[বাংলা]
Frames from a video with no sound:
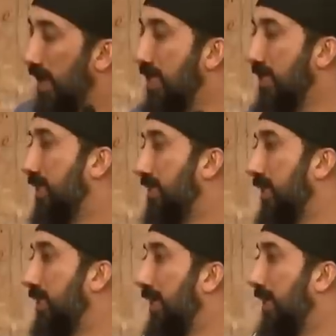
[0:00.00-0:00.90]

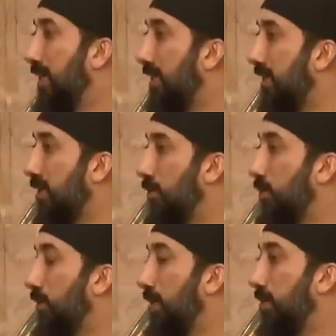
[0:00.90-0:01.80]
ইন্নাল্লাদিনা তাদউনা মিন
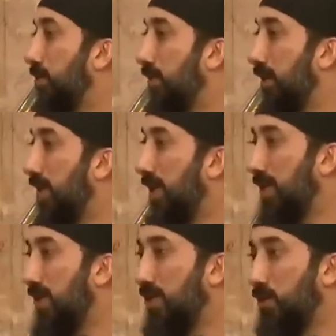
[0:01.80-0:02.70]
দুনিল্লাহি
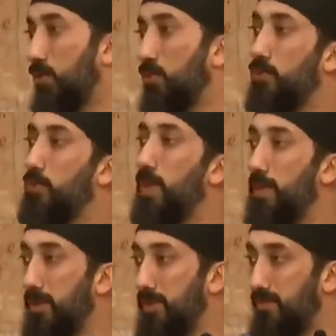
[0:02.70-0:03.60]
লা ইয়াখলুকু
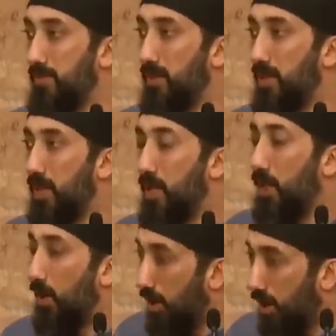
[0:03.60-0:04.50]
যুবাবান
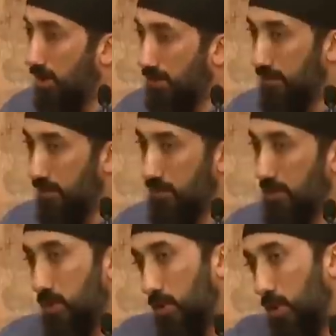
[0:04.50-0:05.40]
তোমরা আল্লাহর
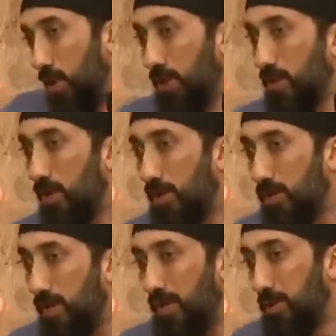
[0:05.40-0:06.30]
পরিবর্তে যাদেরকে
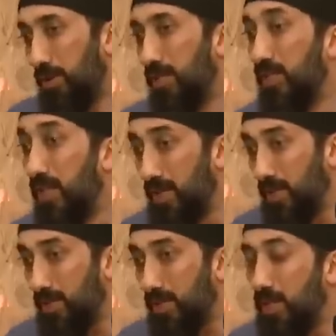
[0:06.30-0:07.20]
ডাকো
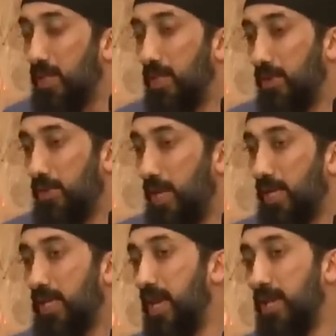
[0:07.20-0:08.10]
তারা
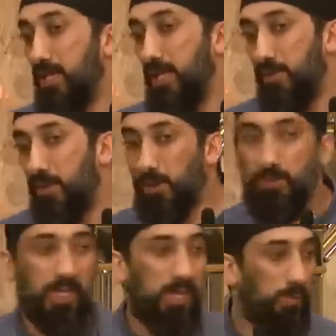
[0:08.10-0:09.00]
কখনো একটি মাছিও
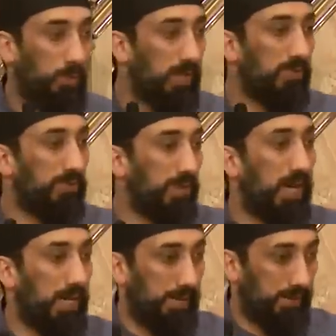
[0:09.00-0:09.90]
সৃষ্টি করতে পারবে না